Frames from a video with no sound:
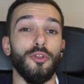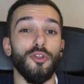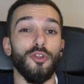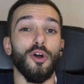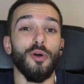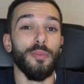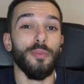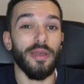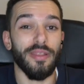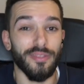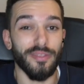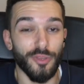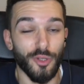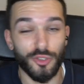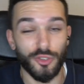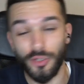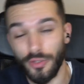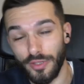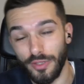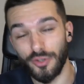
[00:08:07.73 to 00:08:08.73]
No,
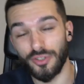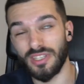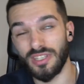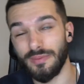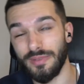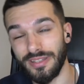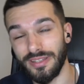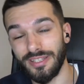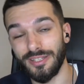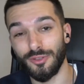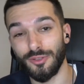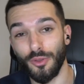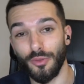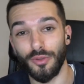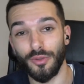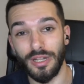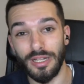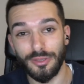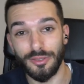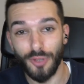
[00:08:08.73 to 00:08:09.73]
no soy de los que vendí
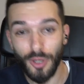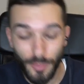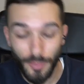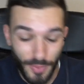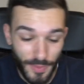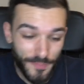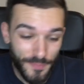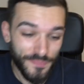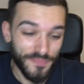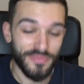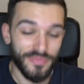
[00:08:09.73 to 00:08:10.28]
todo en el top,